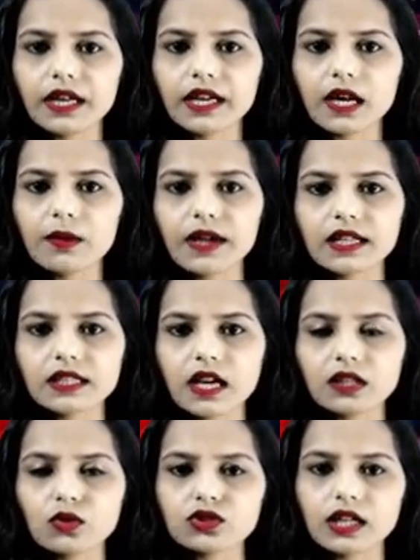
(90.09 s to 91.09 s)
बने रहे हमारे
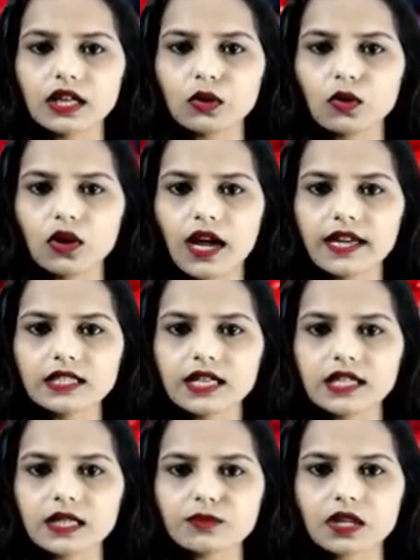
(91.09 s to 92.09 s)
साथ और चैनल को लाइक
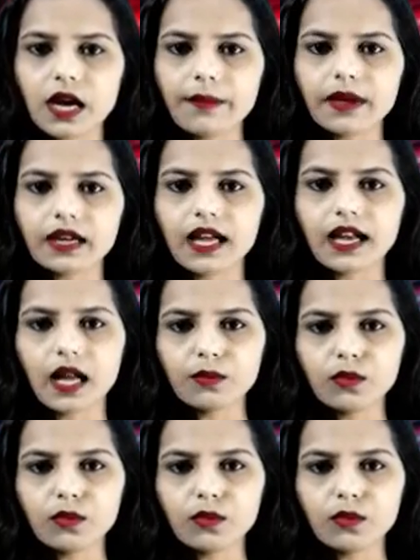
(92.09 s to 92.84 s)
शेयर सब्सक्राइब करना ना